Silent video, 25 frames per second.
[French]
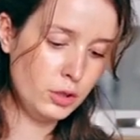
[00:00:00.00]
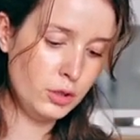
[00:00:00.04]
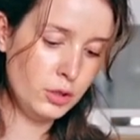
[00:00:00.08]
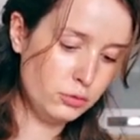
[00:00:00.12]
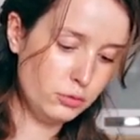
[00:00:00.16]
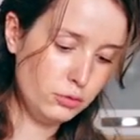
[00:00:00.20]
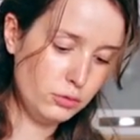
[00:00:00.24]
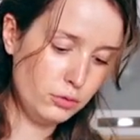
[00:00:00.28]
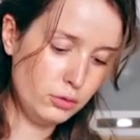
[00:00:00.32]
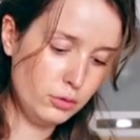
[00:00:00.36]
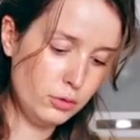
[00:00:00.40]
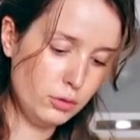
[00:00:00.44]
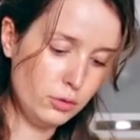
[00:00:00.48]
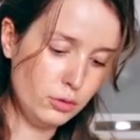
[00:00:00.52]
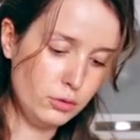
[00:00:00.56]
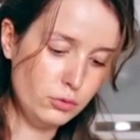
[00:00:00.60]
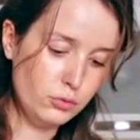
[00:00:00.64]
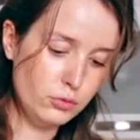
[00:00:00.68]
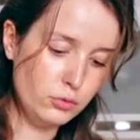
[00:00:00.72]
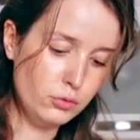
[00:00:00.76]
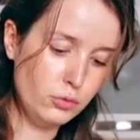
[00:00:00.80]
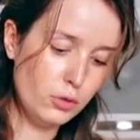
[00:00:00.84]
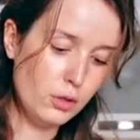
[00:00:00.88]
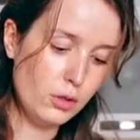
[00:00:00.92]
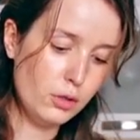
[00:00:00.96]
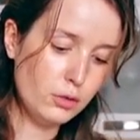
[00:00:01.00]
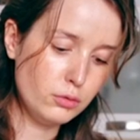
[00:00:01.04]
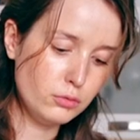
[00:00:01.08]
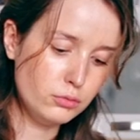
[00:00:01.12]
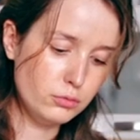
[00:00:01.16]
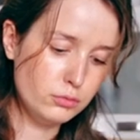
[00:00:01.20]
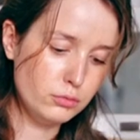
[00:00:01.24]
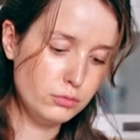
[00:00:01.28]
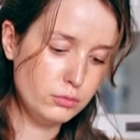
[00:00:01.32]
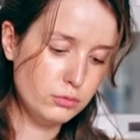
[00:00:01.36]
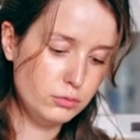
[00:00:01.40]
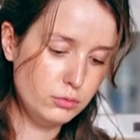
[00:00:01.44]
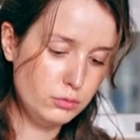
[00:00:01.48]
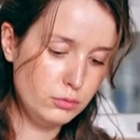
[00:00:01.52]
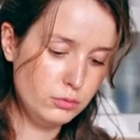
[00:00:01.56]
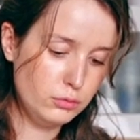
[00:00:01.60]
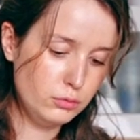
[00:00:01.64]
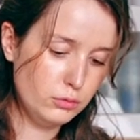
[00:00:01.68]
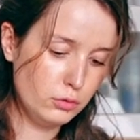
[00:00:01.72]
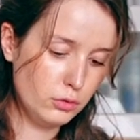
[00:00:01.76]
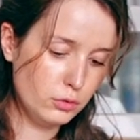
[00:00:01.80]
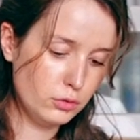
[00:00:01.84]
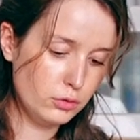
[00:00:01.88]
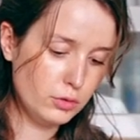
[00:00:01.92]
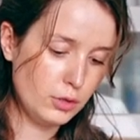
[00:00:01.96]
de 1 euh, heure ou
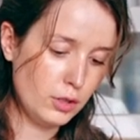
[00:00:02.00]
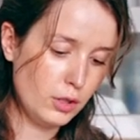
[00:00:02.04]
deux